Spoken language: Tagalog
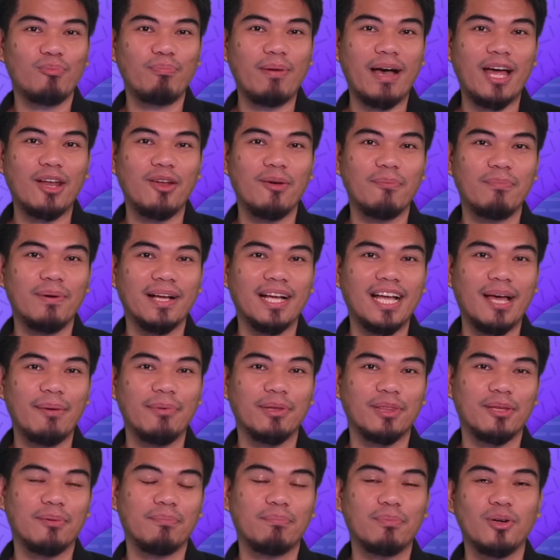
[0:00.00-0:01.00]
kung paano
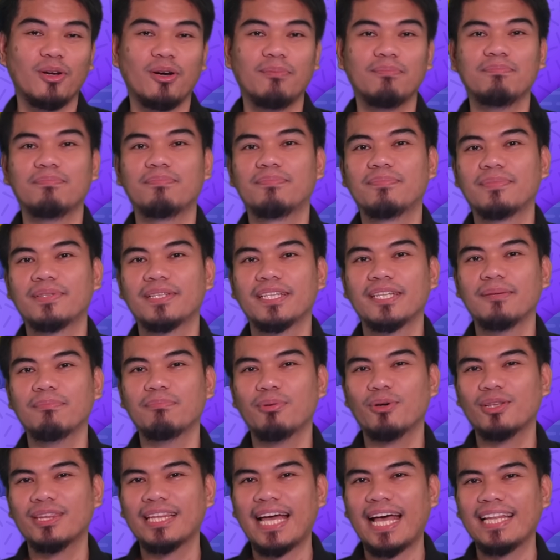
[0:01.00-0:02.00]
paggamit ng prompt
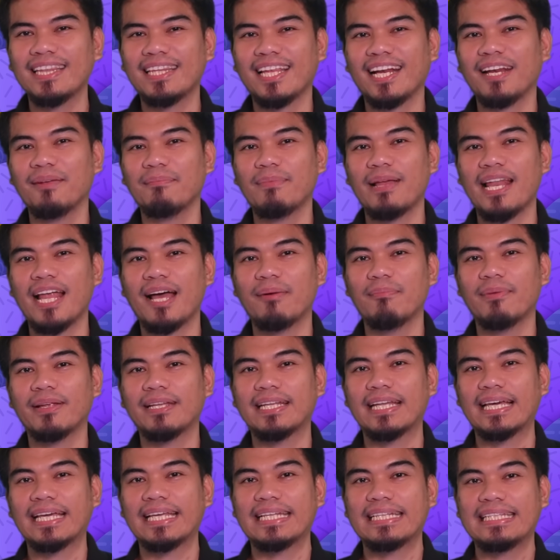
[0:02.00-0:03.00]
Importante rin malaman
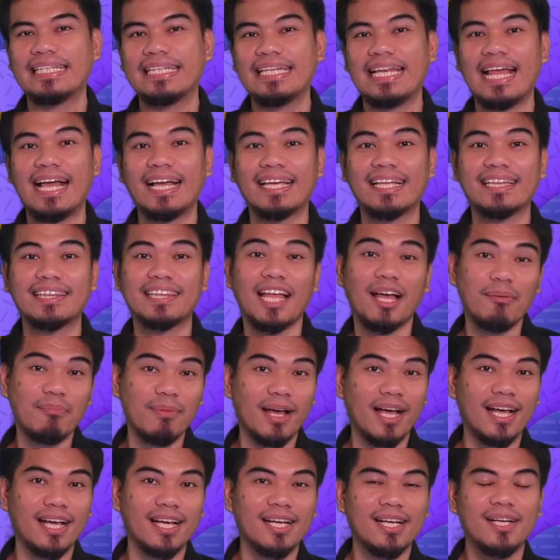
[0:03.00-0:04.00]
na hindi laging
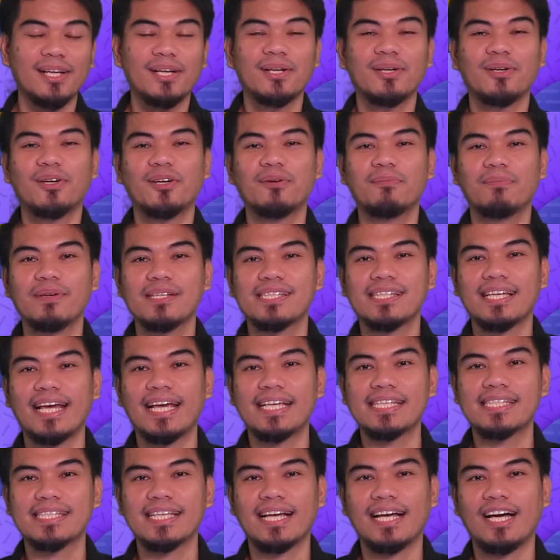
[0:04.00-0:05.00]
tama or
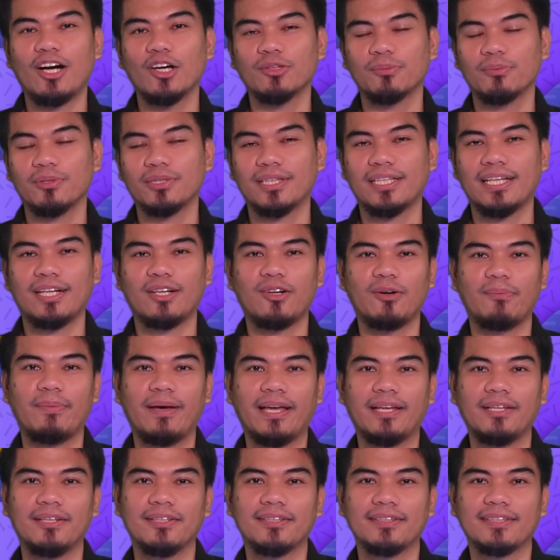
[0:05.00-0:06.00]
precise ang output ng
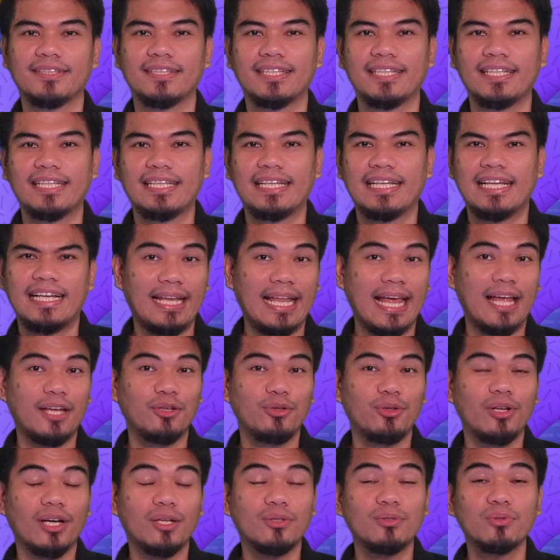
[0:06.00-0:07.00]
Copilot,
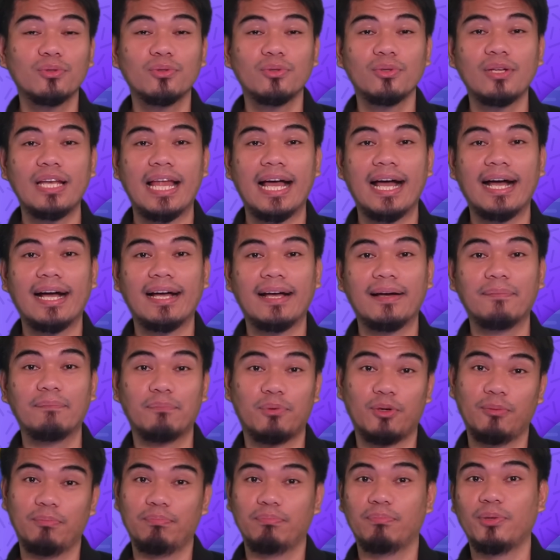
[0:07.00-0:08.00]
lalo na kung kulang ang
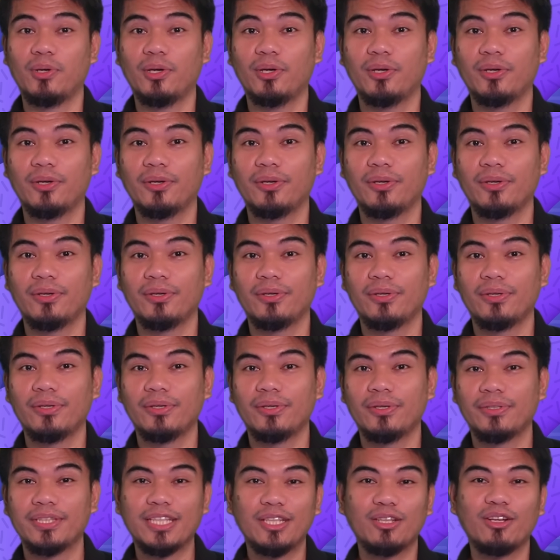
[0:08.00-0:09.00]
prompt mo.
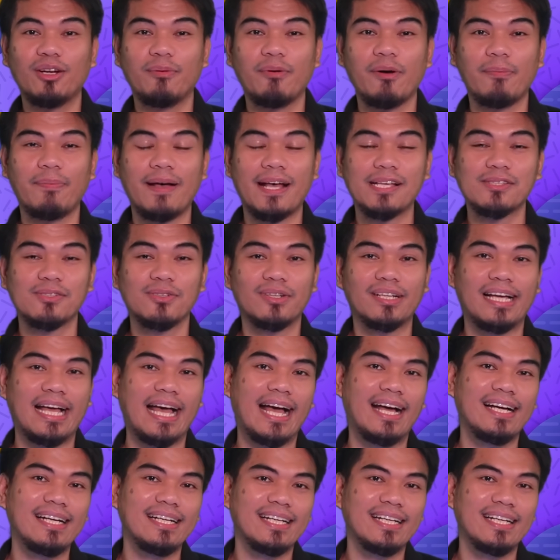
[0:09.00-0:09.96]
Dito na papasok ang